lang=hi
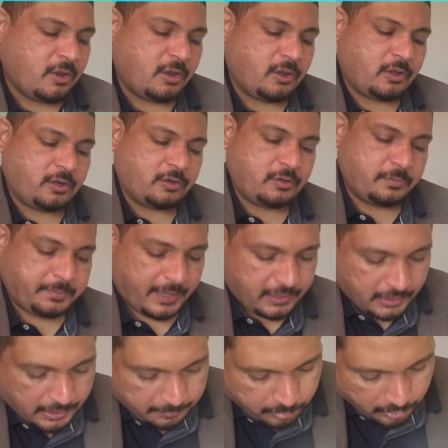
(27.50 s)
और
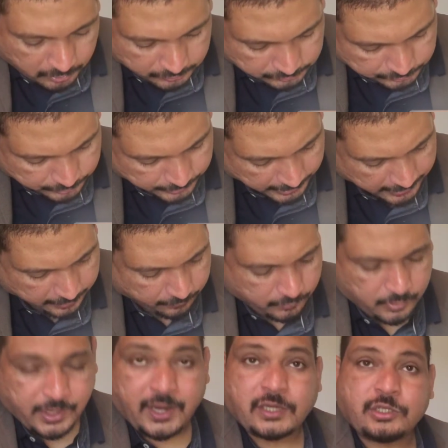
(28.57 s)
पहला बॉक्स जो है
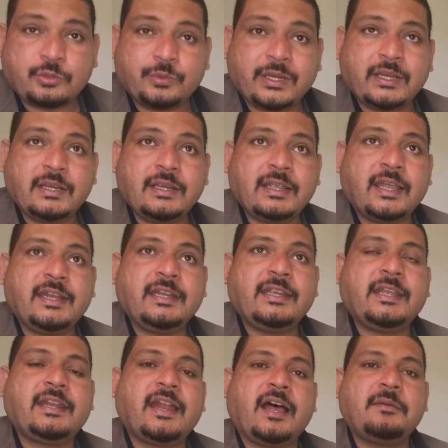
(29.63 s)
वो है स्विंग गैनी
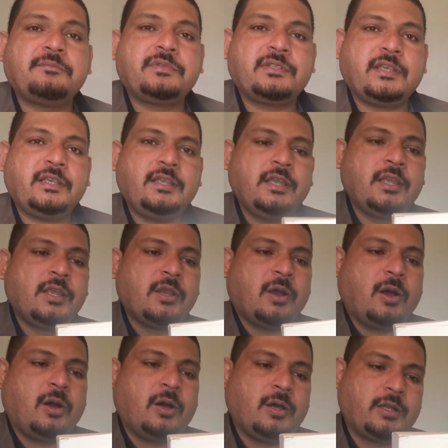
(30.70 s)
के नाम से
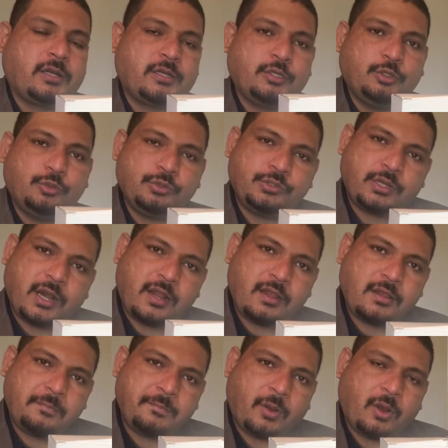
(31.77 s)
और दूसरा
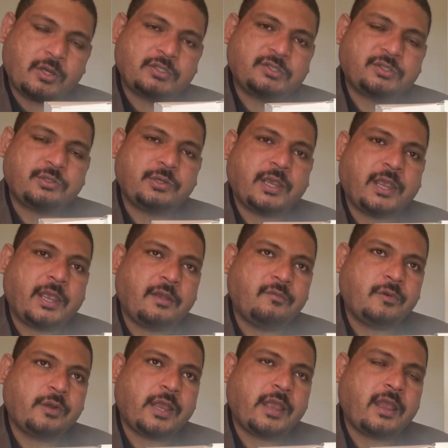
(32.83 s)
बॉक्स जो है
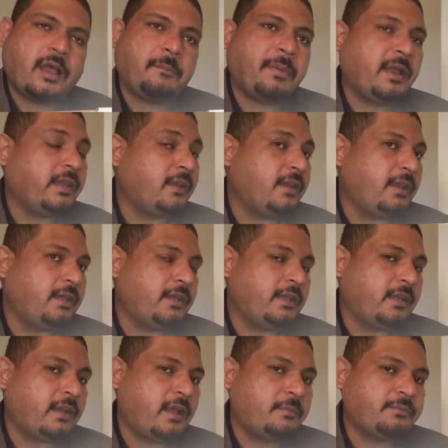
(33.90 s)
वो है अपाई गैनी
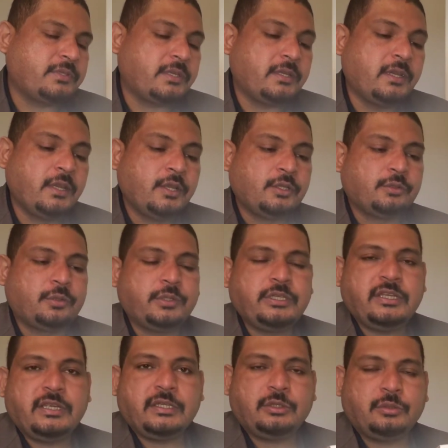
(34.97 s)
के नाम से तो
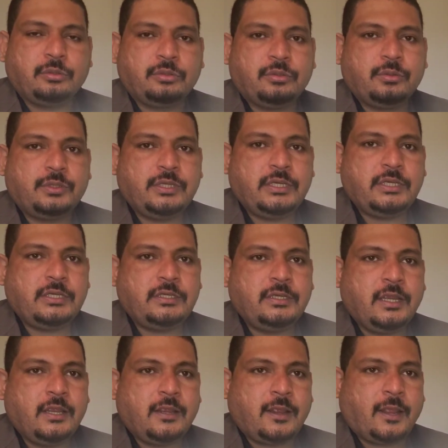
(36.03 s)
ये दोनों ही
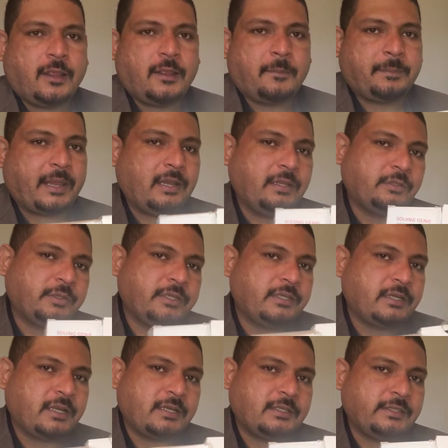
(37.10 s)
पहले तो
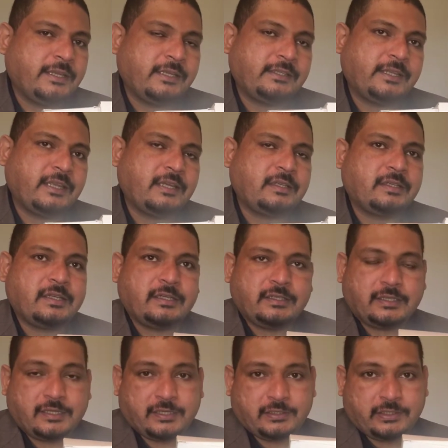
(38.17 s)
इनका देखते हैं कि
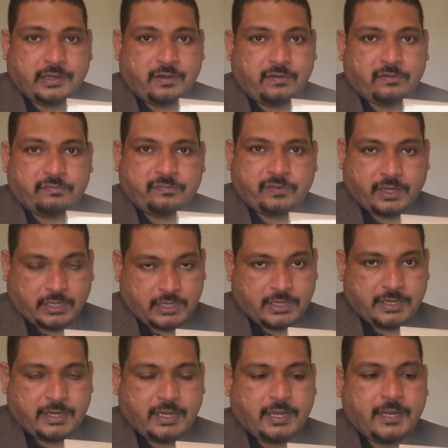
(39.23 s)
इनके अंदर फर्क
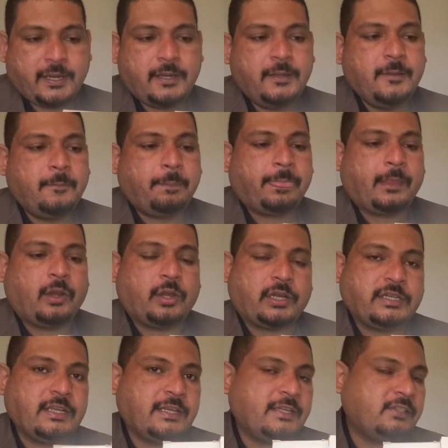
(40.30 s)
क्या है और
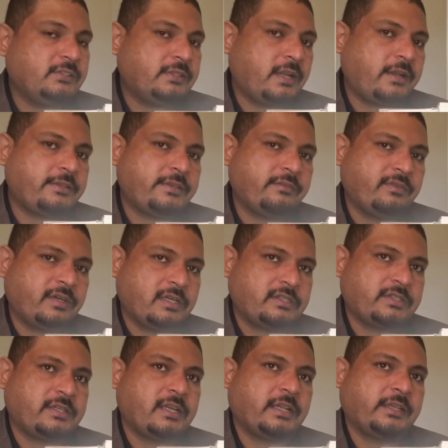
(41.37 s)
ये किस तरह से
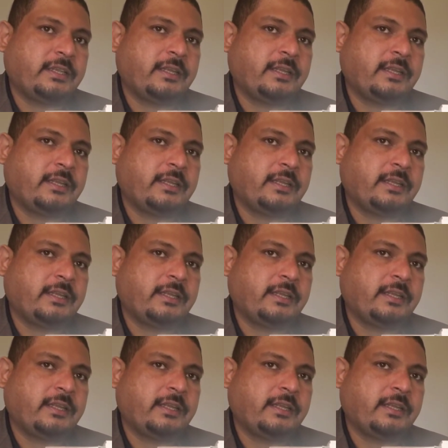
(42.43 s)
वर्क्स करते